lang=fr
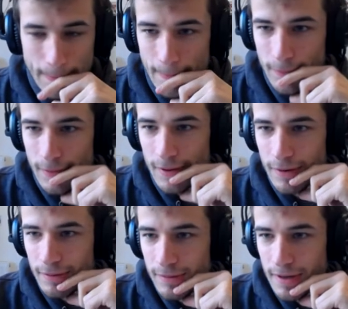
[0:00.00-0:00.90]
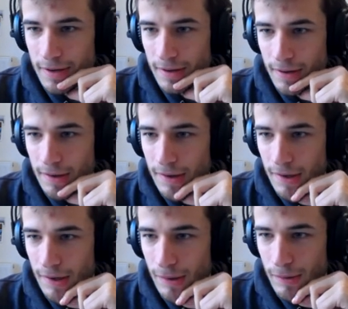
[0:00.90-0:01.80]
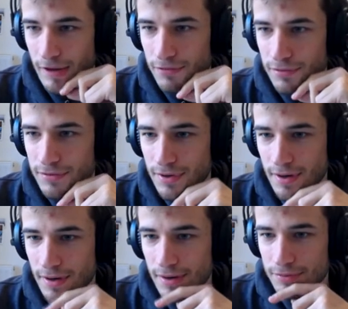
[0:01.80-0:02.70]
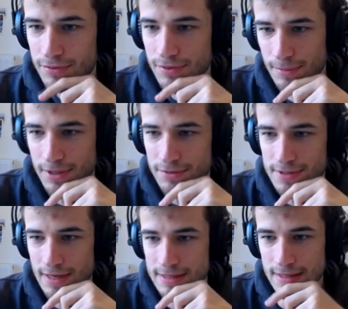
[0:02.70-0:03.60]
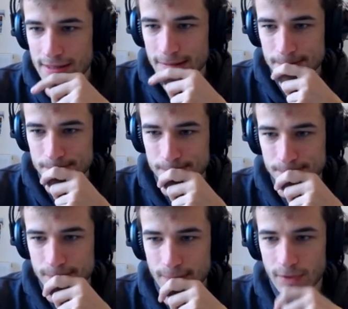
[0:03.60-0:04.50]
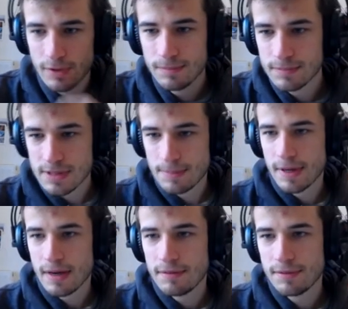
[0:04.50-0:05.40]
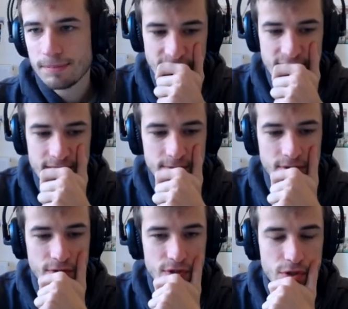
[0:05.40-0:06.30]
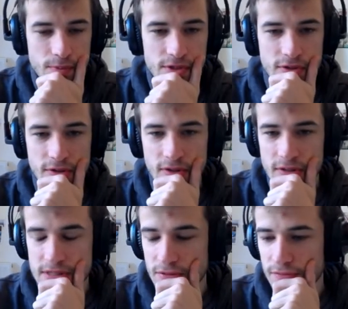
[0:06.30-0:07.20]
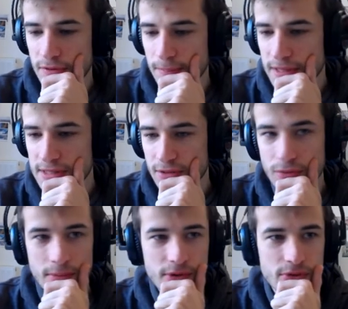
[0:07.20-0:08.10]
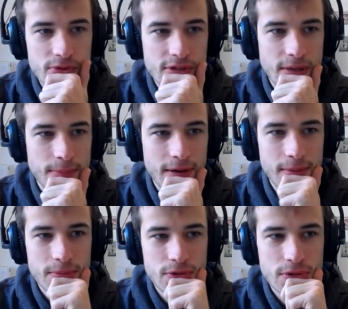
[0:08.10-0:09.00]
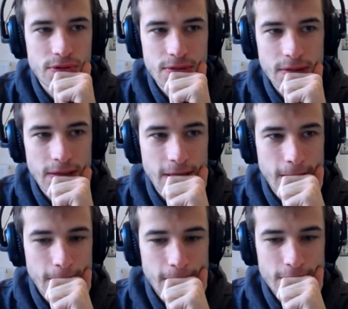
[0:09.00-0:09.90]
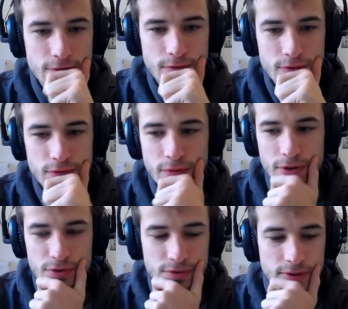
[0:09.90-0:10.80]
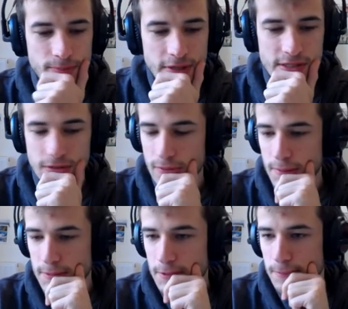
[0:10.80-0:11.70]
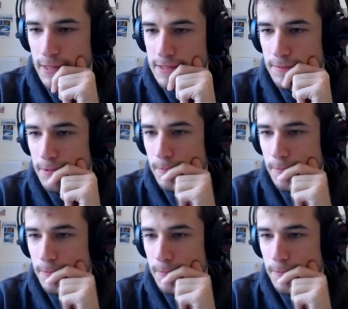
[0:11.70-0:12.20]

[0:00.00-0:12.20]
Ou alors on a, on a un futur, euh, futur Magnus Carlsen. Bon, c'est pas grave, a 10 minutes de jeu. Je pense que si on fait une partie en 3 minutes, ce sera pas la même chose. Tu veux, rejouer une partie en 3 minutes, par exemple